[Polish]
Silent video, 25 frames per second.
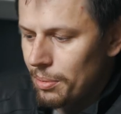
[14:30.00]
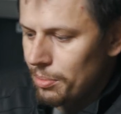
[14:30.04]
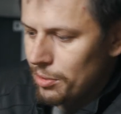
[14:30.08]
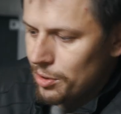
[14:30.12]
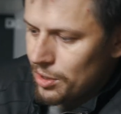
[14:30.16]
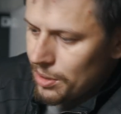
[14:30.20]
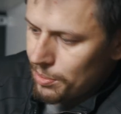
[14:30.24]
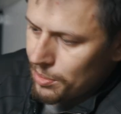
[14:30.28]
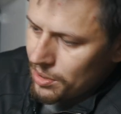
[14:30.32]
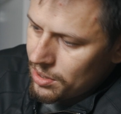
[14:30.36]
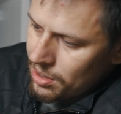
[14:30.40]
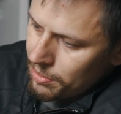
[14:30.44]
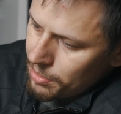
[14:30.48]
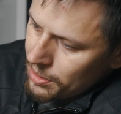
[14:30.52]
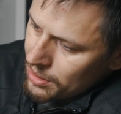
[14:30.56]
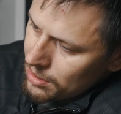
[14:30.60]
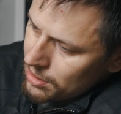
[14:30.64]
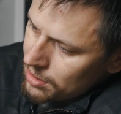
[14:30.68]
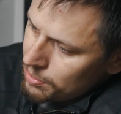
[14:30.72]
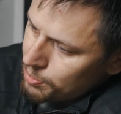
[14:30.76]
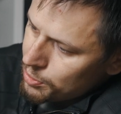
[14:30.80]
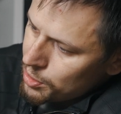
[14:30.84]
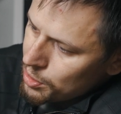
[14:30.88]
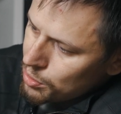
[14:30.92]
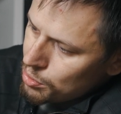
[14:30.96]
bo możemy sobie
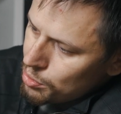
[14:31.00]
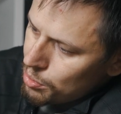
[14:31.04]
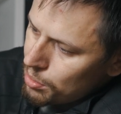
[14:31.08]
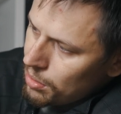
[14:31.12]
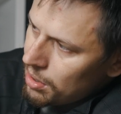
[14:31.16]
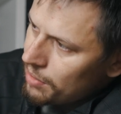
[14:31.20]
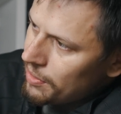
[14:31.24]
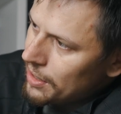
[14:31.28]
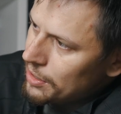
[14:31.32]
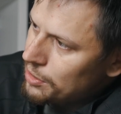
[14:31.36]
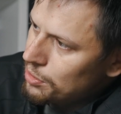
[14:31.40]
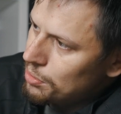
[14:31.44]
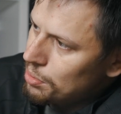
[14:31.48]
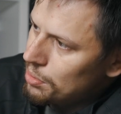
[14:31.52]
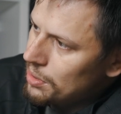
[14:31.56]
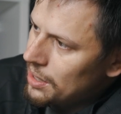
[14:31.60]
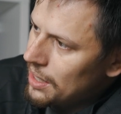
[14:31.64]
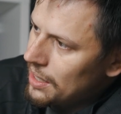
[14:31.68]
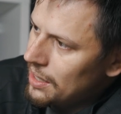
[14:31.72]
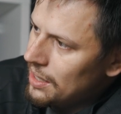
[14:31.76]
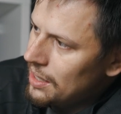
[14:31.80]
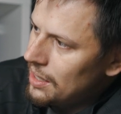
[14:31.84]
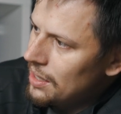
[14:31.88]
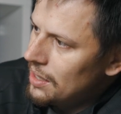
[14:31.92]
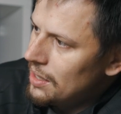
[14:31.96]
przyzoomować
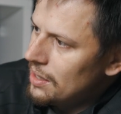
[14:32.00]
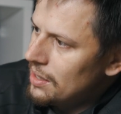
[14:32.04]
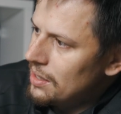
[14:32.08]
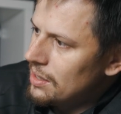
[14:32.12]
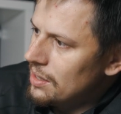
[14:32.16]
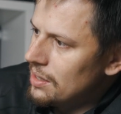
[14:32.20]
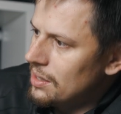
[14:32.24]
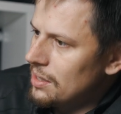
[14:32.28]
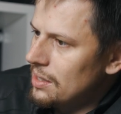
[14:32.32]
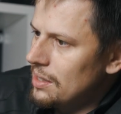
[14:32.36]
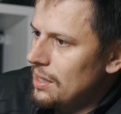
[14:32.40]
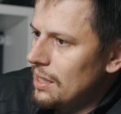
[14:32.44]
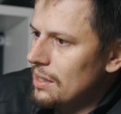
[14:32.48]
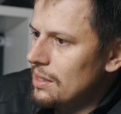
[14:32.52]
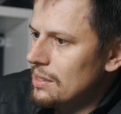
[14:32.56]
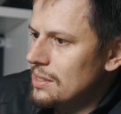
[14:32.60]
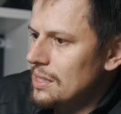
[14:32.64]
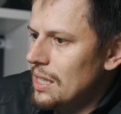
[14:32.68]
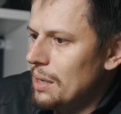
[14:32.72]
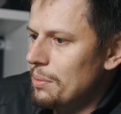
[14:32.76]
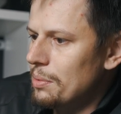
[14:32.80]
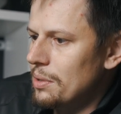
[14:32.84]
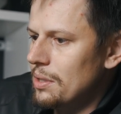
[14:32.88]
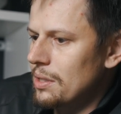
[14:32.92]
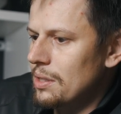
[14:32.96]
tutaj Y, ten
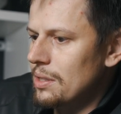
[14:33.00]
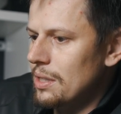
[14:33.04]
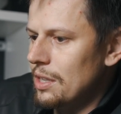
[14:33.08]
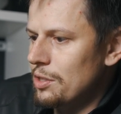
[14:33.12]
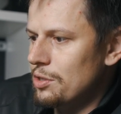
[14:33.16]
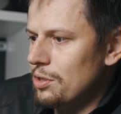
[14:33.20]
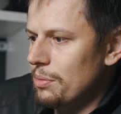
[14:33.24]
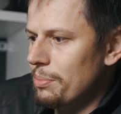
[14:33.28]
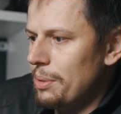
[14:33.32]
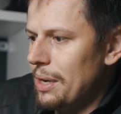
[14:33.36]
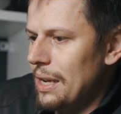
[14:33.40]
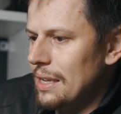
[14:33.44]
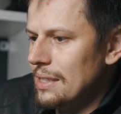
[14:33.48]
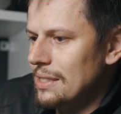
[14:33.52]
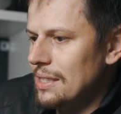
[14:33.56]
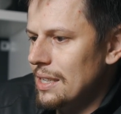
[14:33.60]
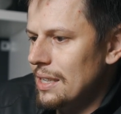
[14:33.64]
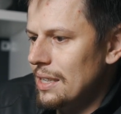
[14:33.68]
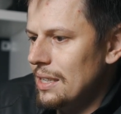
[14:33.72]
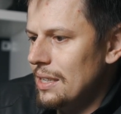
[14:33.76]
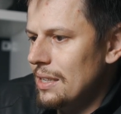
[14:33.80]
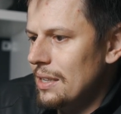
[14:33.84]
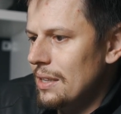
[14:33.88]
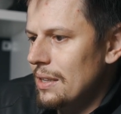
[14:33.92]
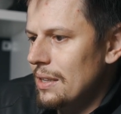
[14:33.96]
cały nasz obrazek.